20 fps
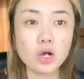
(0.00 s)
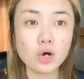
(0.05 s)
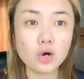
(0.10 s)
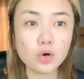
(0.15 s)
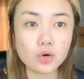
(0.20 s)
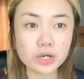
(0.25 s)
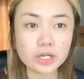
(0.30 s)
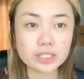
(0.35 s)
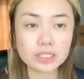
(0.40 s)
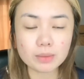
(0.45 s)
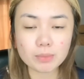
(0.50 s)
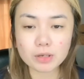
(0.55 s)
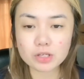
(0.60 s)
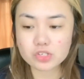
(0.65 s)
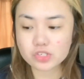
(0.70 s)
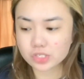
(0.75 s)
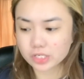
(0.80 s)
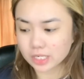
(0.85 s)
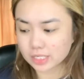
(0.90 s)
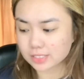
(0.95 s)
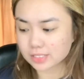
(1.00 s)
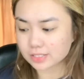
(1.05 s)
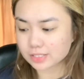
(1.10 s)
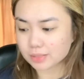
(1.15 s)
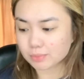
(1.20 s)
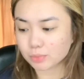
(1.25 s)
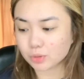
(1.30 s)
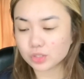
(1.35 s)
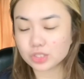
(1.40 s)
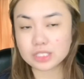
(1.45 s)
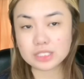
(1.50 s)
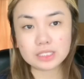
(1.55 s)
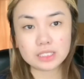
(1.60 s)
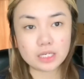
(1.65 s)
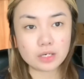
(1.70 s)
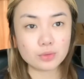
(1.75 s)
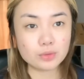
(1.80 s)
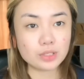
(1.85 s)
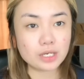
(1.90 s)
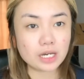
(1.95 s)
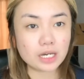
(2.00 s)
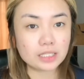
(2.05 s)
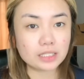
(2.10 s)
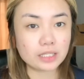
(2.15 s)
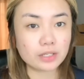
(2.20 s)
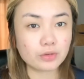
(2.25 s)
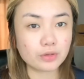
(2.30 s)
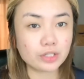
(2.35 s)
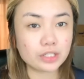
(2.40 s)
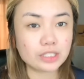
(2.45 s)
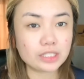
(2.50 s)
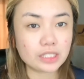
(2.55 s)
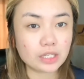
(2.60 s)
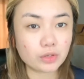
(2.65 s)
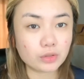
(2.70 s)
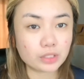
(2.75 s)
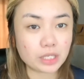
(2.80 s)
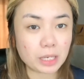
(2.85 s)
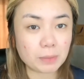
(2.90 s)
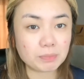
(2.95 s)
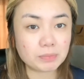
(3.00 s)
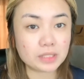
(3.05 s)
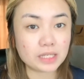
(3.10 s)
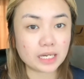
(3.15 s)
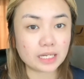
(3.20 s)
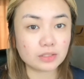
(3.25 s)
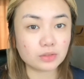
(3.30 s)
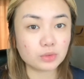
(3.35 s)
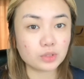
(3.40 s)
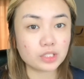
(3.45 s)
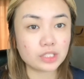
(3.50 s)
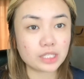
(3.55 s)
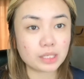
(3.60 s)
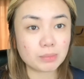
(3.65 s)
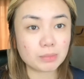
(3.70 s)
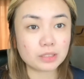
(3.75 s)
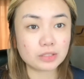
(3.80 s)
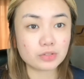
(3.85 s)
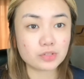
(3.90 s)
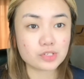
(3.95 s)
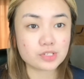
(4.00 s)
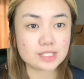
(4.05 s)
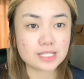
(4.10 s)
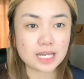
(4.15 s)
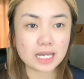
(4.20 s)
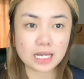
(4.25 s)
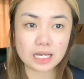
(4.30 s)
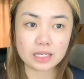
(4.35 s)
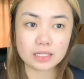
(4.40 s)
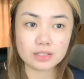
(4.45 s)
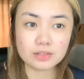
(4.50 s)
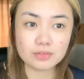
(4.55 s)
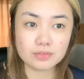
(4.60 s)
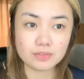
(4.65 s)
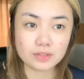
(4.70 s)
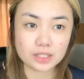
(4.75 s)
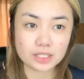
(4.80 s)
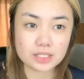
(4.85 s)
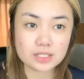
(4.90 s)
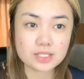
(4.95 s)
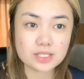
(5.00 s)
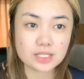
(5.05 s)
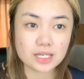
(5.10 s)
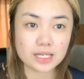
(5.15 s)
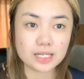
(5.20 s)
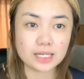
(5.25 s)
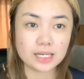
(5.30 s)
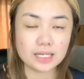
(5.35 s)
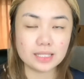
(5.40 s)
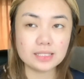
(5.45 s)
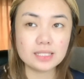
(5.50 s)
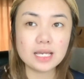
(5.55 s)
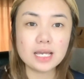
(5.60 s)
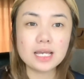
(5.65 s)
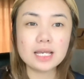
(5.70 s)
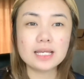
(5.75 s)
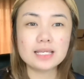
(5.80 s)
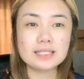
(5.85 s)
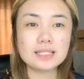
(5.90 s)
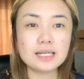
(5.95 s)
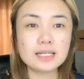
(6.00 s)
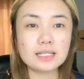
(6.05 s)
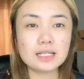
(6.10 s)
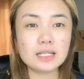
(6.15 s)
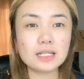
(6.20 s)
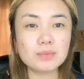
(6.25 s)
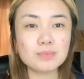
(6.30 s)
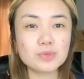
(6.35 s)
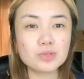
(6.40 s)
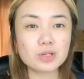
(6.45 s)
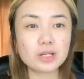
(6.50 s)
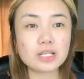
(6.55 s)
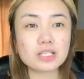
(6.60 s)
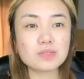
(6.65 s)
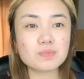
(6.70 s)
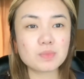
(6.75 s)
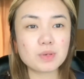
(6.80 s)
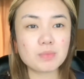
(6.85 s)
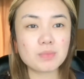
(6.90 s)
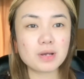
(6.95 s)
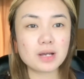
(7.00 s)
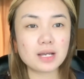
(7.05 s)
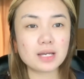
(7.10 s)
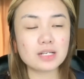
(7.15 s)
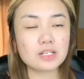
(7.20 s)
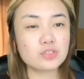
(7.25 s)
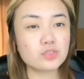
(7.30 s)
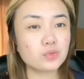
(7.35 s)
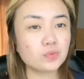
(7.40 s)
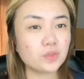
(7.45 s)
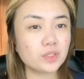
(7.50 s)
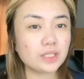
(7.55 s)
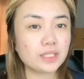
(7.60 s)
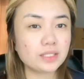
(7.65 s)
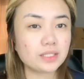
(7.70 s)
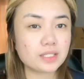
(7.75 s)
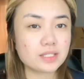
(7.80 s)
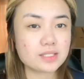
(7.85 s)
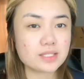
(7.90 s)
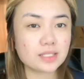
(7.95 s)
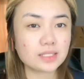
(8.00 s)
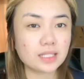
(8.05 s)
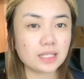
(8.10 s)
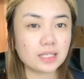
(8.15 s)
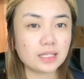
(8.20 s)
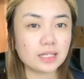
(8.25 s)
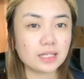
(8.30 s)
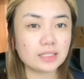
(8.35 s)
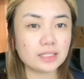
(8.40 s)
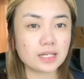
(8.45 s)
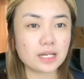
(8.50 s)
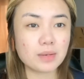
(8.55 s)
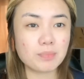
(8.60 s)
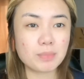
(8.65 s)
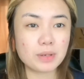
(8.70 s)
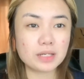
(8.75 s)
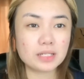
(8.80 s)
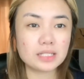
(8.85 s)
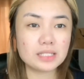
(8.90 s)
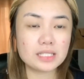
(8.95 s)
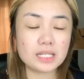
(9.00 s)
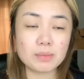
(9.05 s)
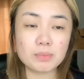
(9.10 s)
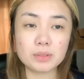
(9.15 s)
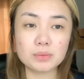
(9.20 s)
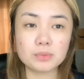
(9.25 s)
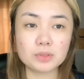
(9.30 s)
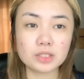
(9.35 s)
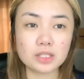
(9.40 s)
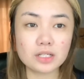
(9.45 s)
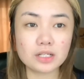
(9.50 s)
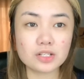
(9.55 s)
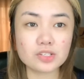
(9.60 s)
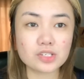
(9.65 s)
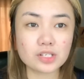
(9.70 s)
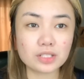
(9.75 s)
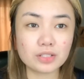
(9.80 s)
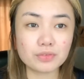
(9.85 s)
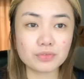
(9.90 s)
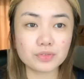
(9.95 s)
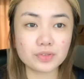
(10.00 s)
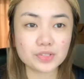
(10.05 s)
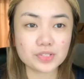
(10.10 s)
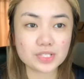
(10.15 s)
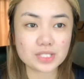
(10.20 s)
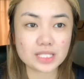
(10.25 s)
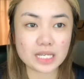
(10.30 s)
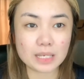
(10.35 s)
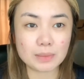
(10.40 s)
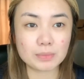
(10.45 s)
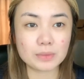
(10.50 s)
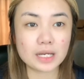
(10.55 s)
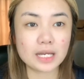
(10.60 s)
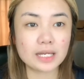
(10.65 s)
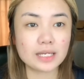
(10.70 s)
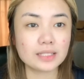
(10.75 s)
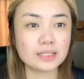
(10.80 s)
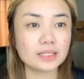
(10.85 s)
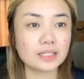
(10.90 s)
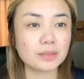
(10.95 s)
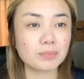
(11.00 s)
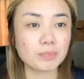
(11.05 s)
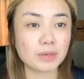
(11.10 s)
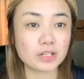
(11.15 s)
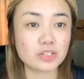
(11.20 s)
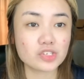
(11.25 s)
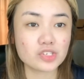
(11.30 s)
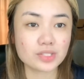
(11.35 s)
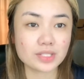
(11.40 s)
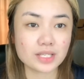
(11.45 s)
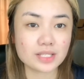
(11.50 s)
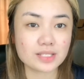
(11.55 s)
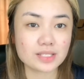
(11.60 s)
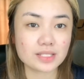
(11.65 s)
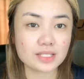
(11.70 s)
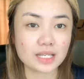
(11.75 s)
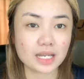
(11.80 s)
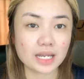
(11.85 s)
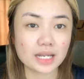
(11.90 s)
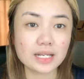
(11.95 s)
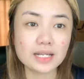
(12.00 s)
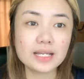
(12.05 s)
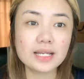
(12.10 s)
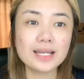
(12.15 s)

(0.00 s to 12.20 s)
okay naman siya sa sabon, hindi ako nangate or hindi ako nahapdian nung ginamit ko siya sa aking face. Ayan. Dahil alam nyo guys, may mga rejuvenating set talaga na kapag ginamit mo talaga siya ng first time, kahit nag-patch test ka,